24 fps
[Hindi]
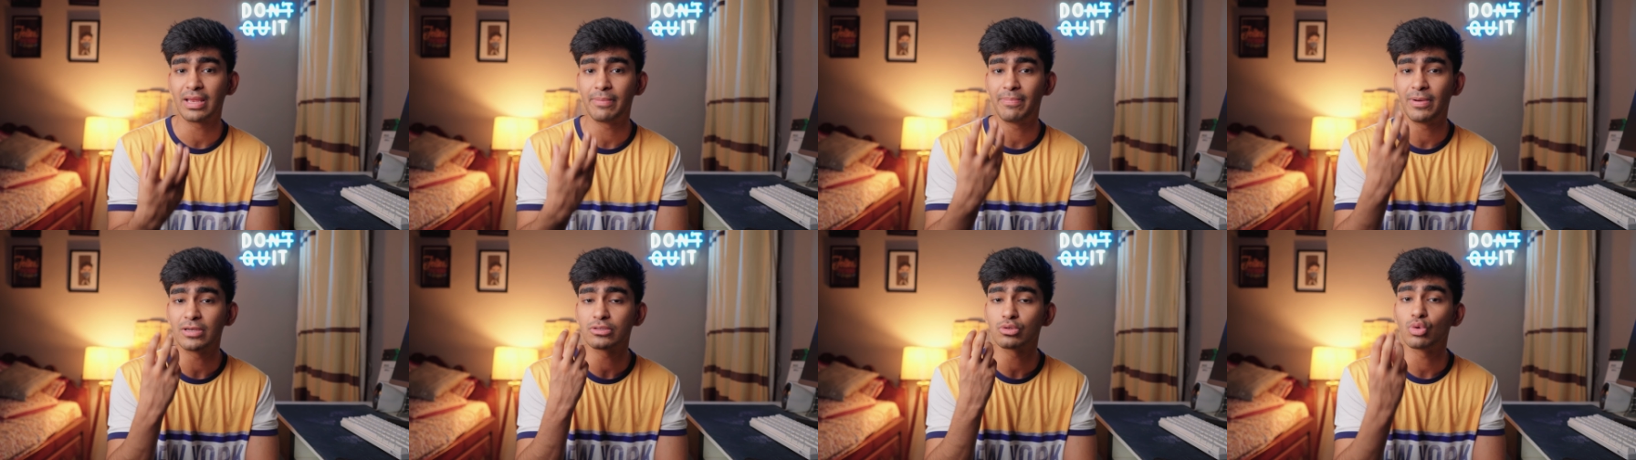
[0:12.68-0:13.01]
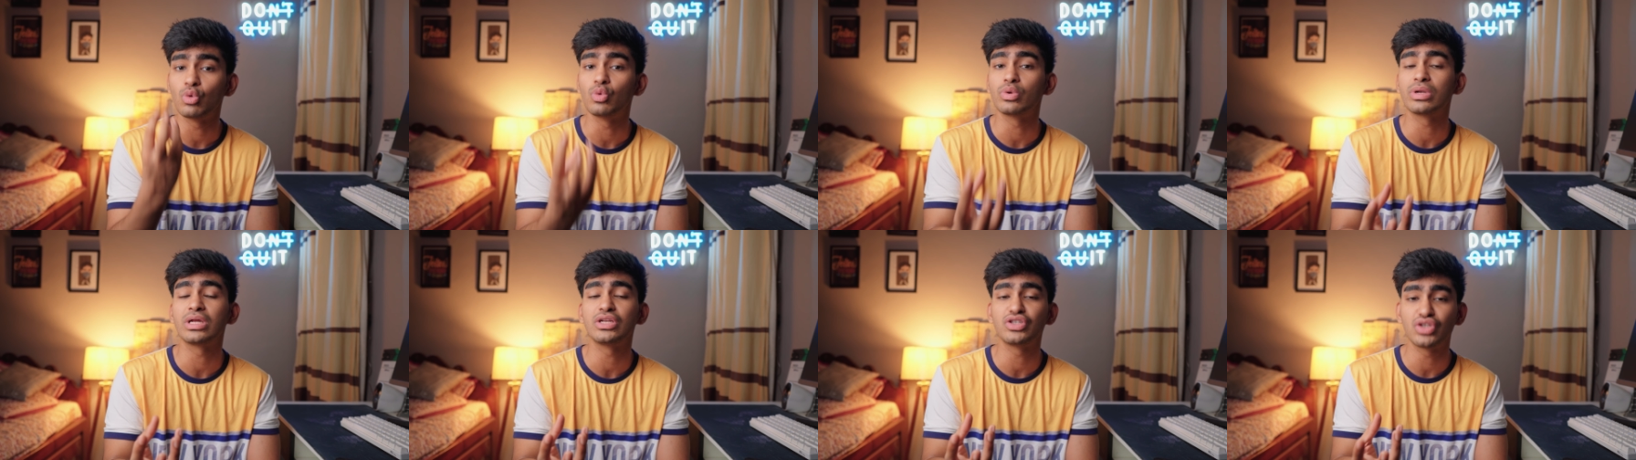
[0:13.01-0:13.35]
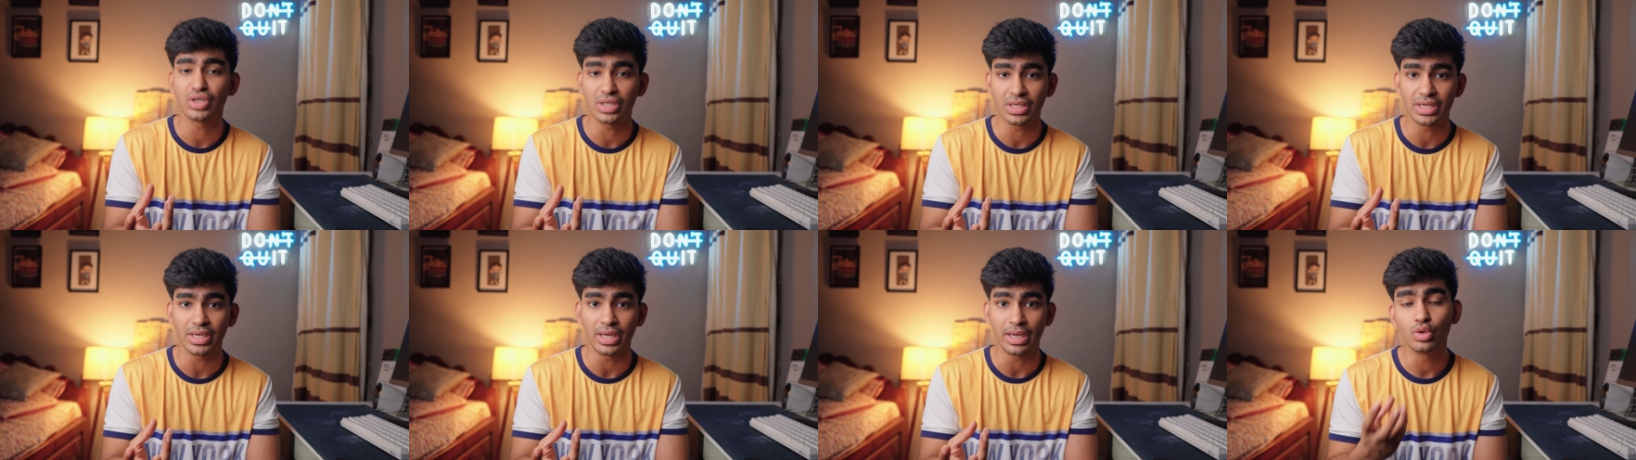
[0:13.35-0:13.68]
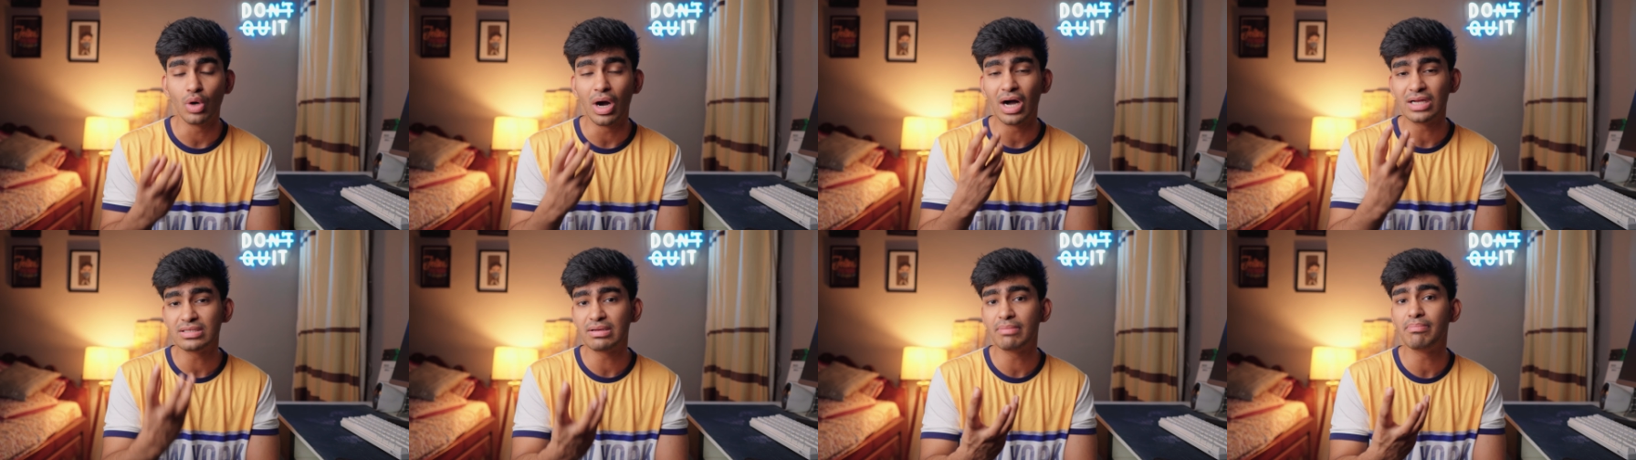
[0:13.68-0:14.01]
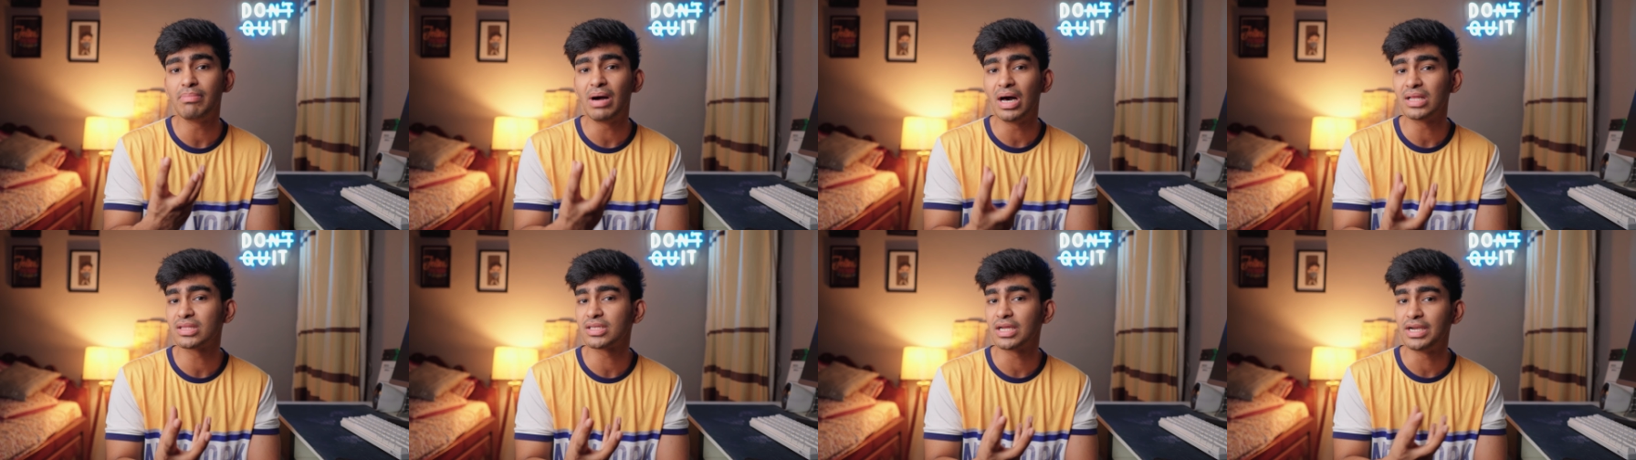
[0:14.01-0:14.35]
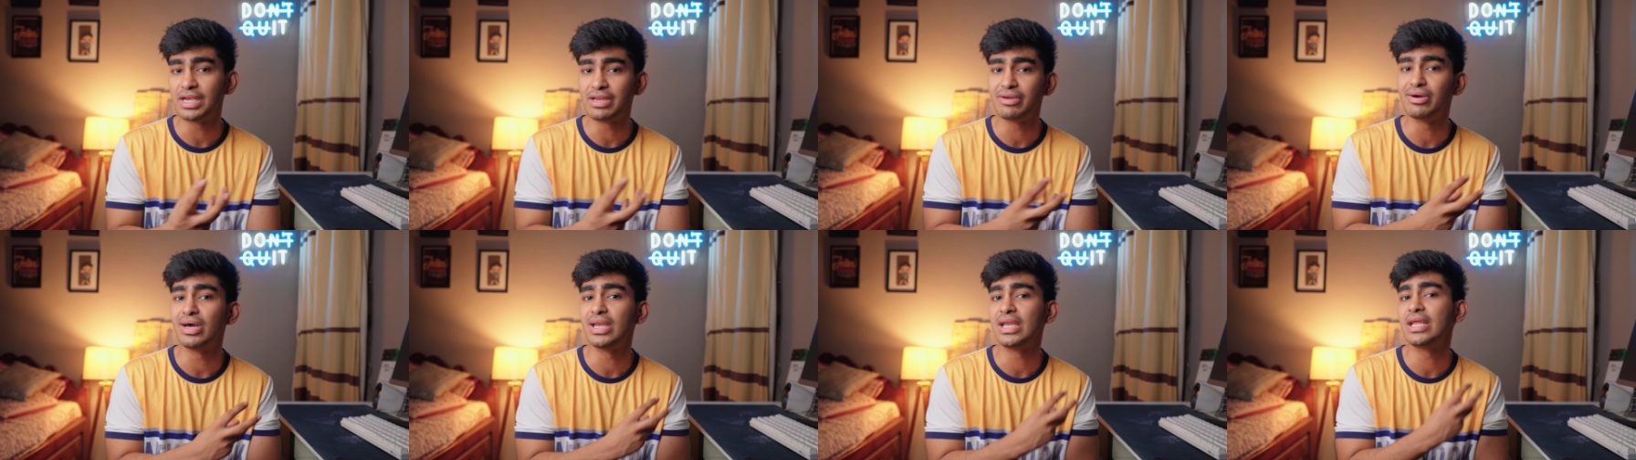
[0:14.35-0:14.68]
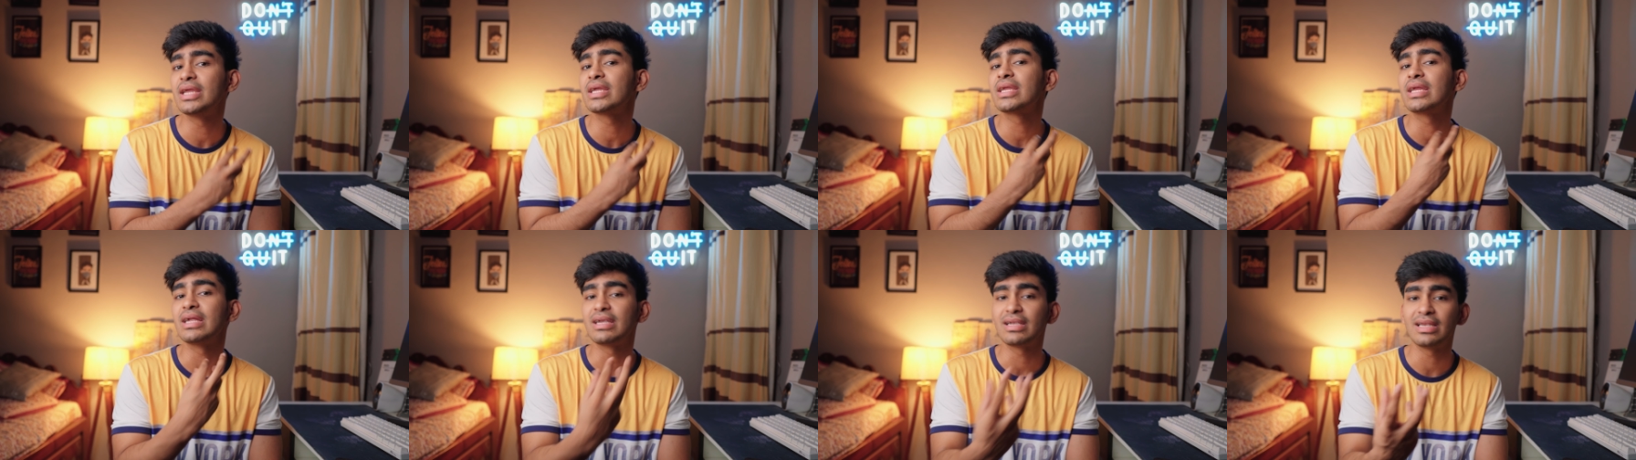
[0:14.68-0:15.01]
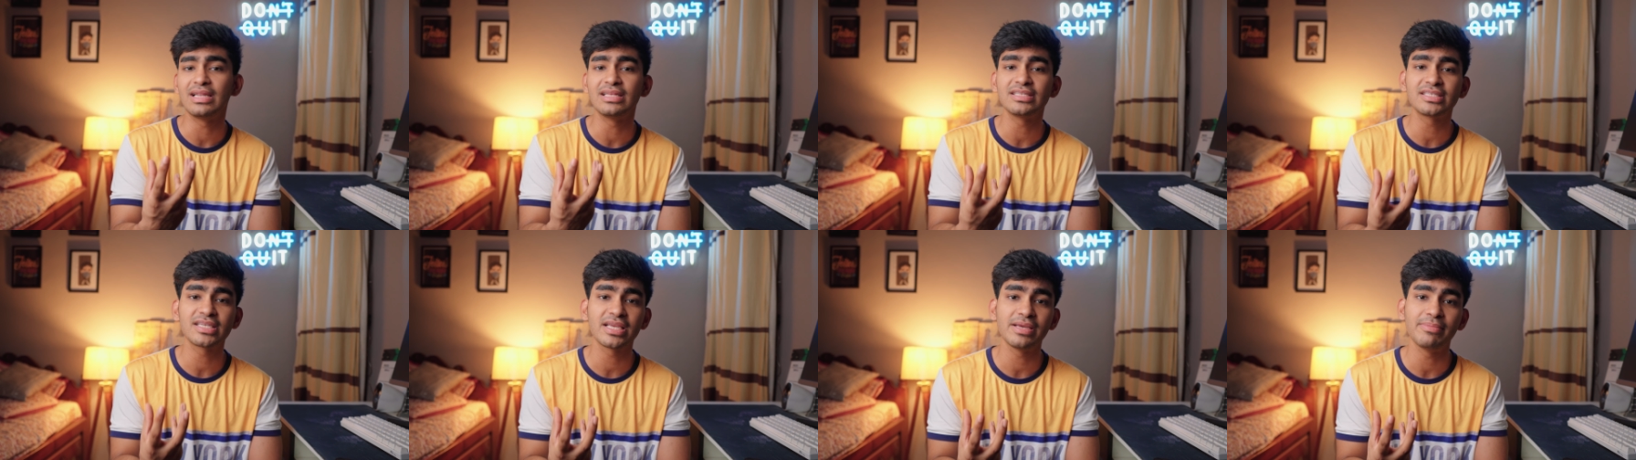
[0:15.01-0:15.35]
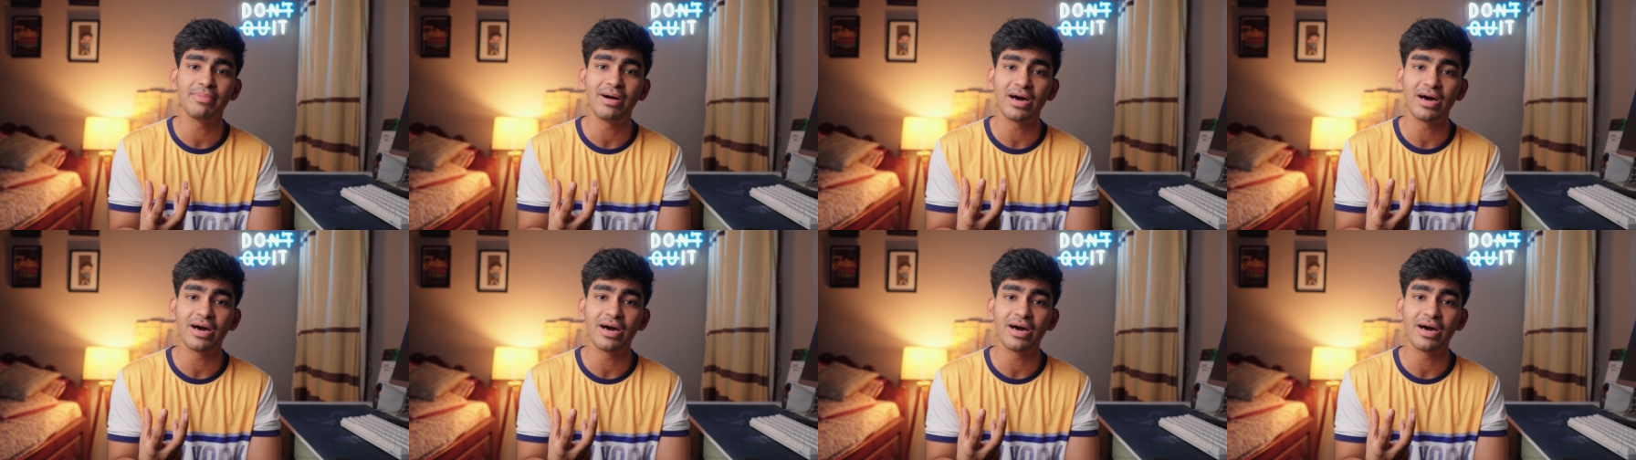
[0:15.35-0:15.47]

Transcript: के पास होना चाहिए तो आज हम बात करने वाले हैं किट लेंस के